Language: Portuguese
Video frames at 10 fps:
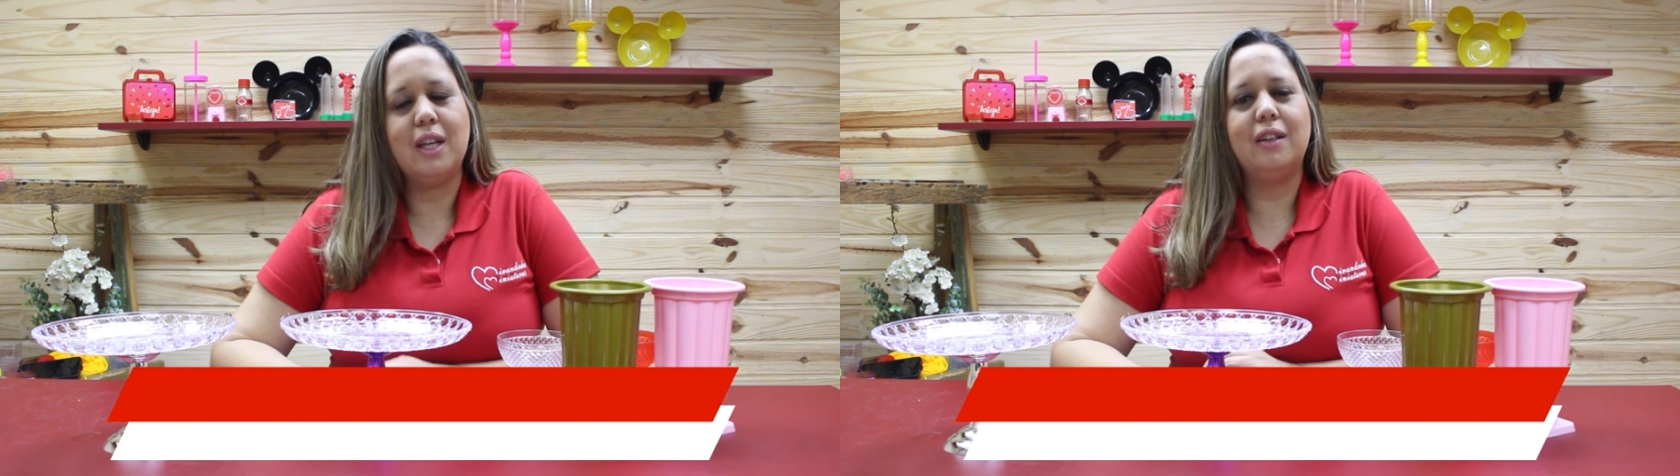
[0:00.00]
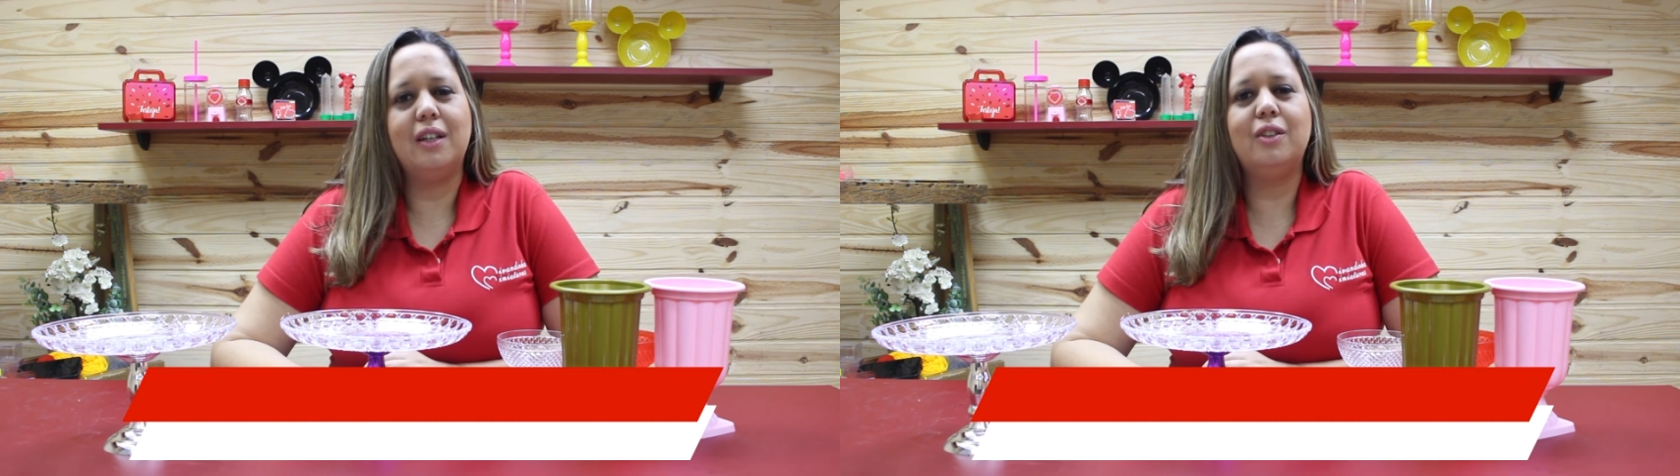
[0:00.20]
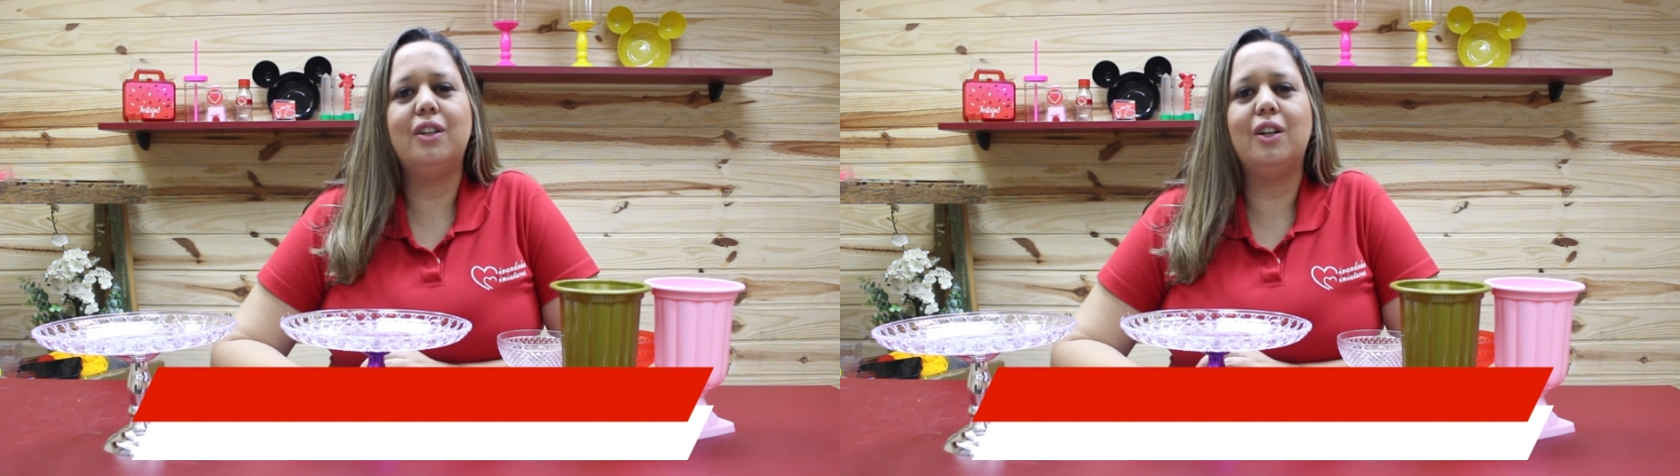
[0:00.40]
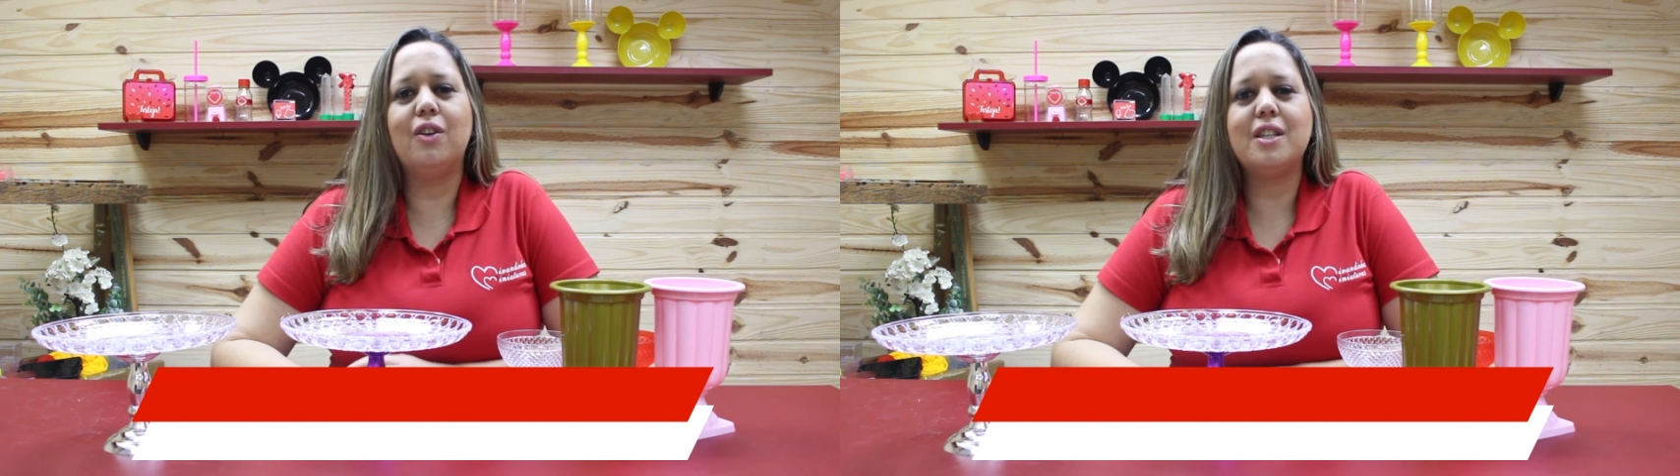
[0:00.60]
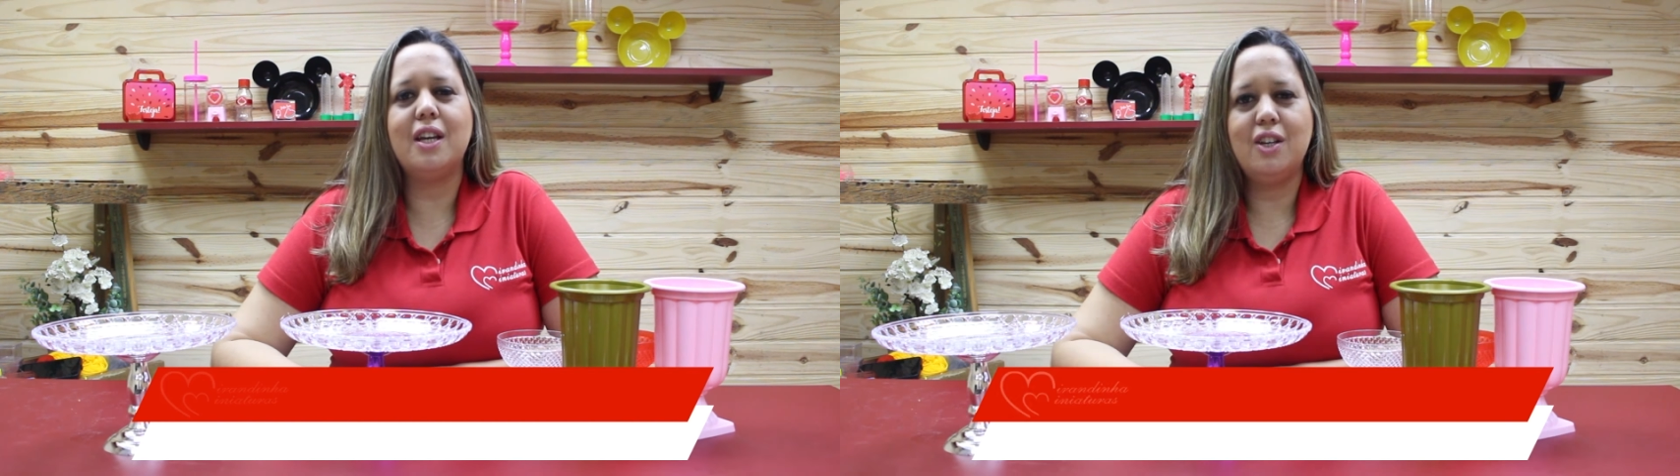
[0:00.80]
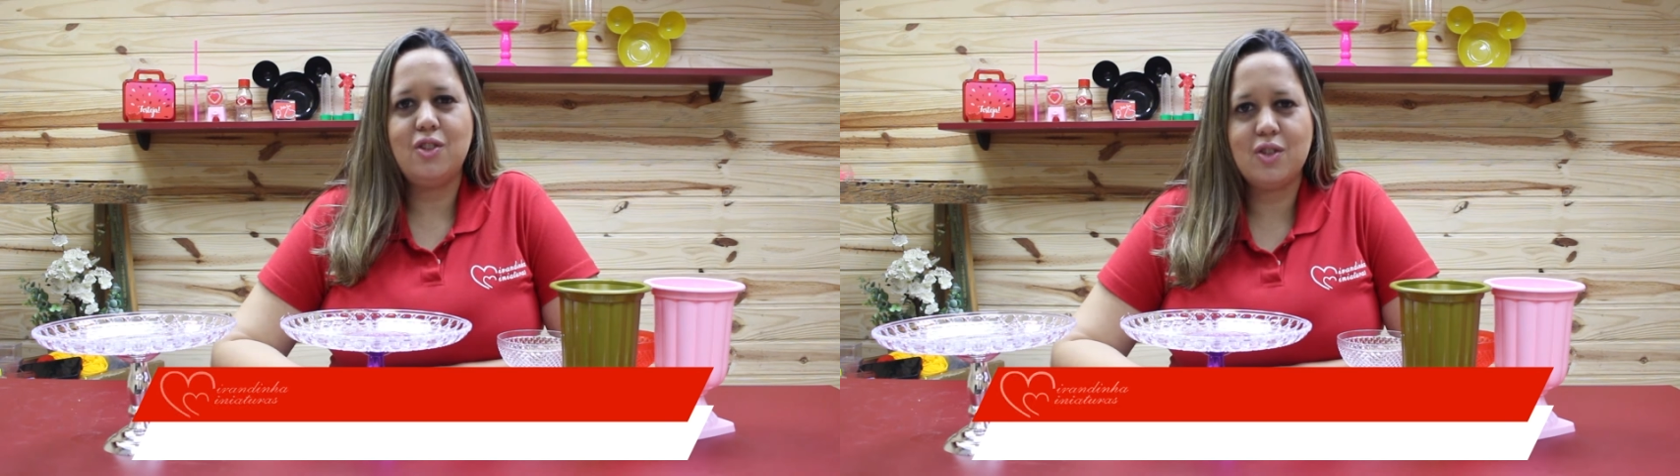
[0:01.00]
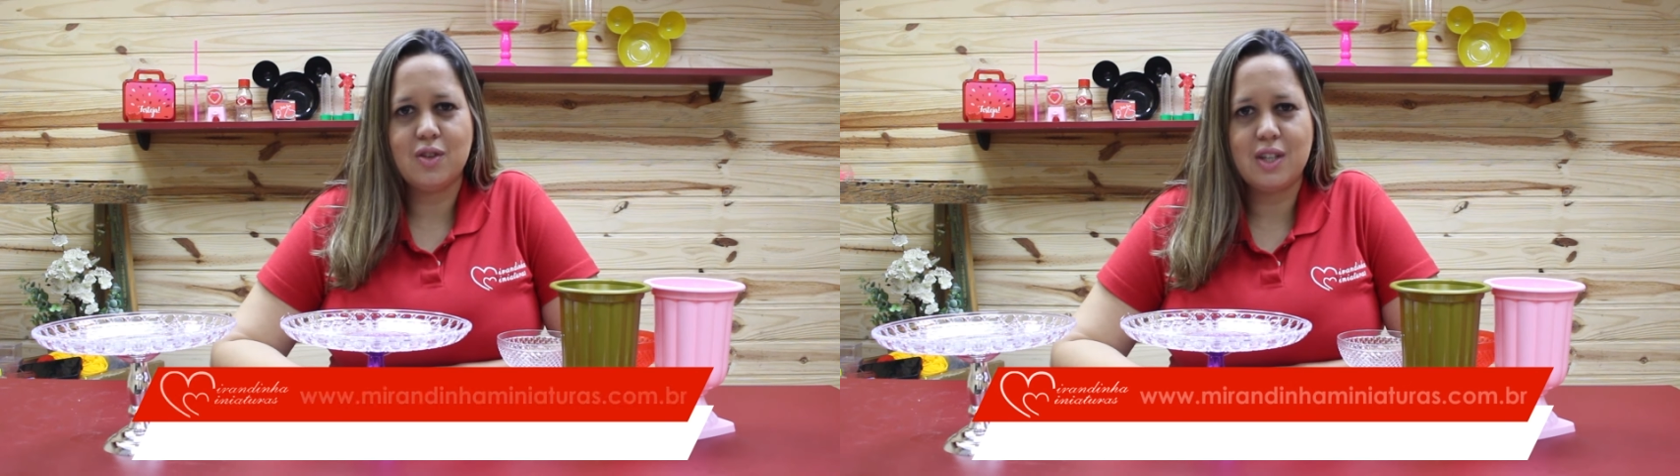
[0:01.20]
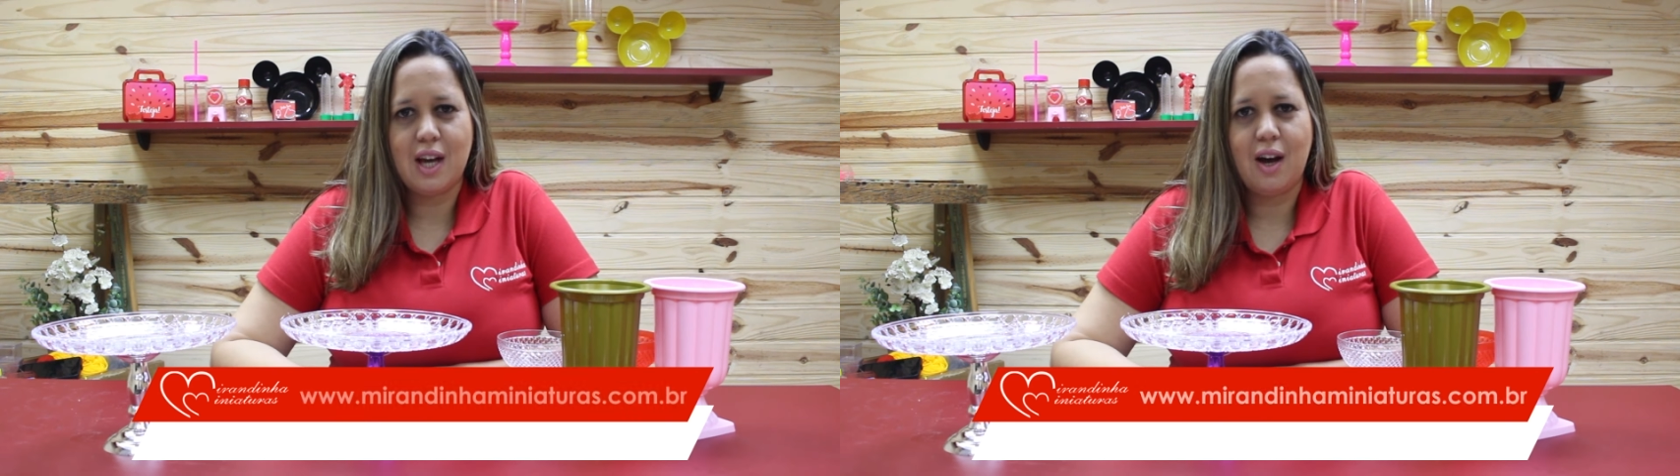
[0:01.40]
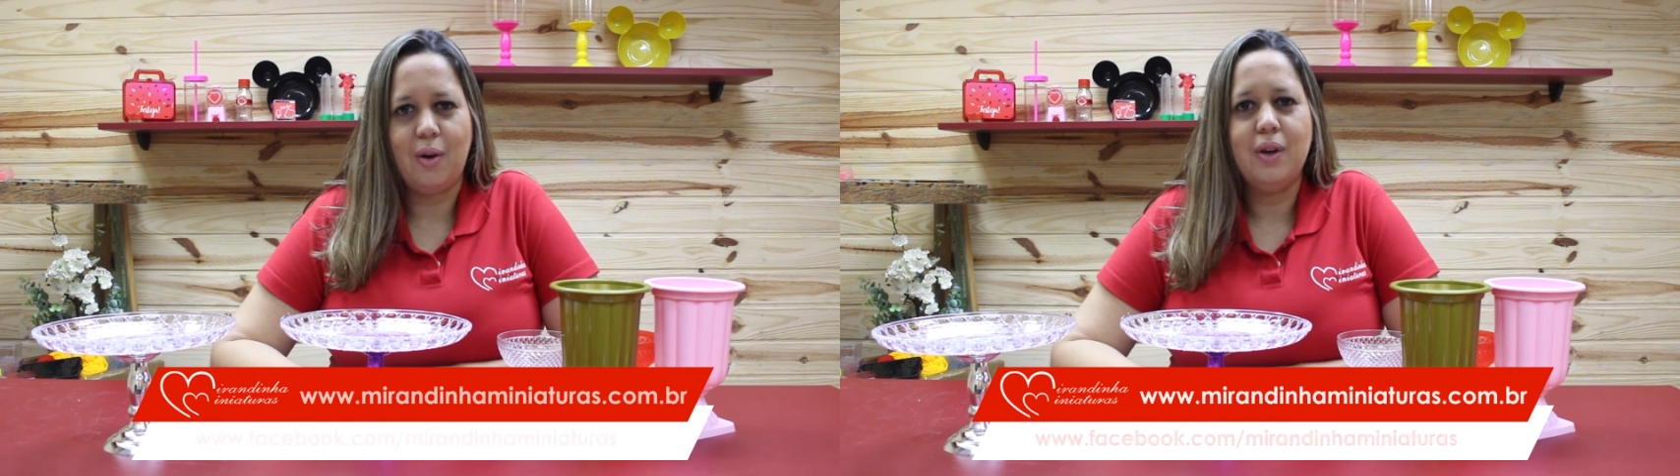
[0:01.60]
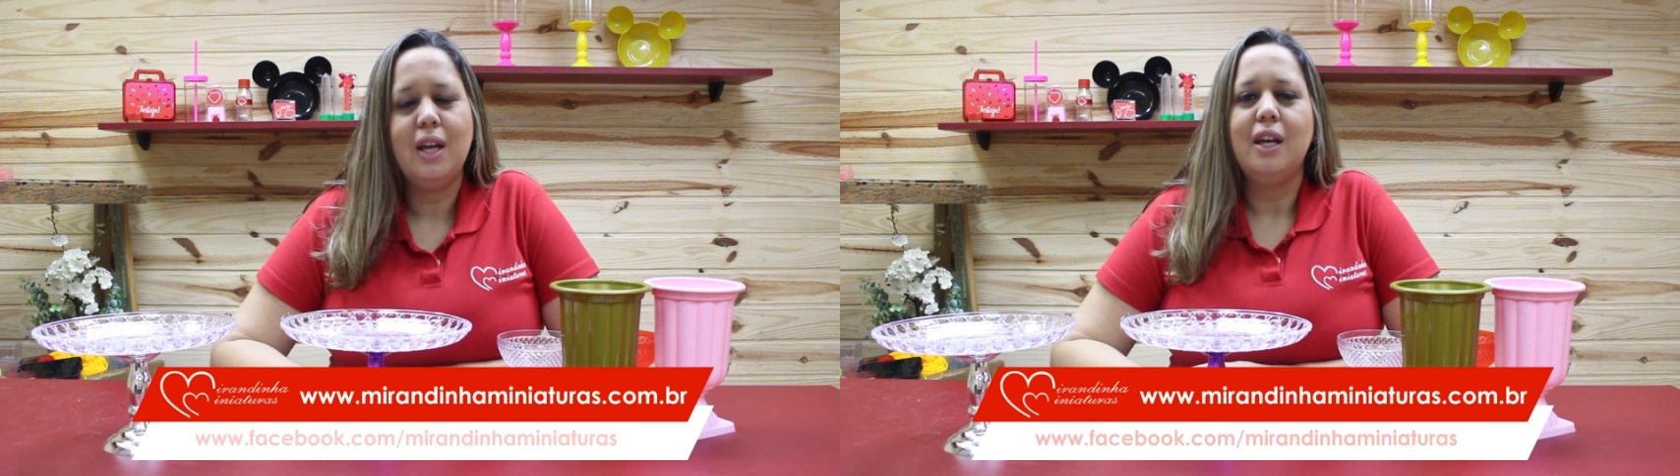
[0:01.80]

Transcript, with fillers: entrando na nossa rede social,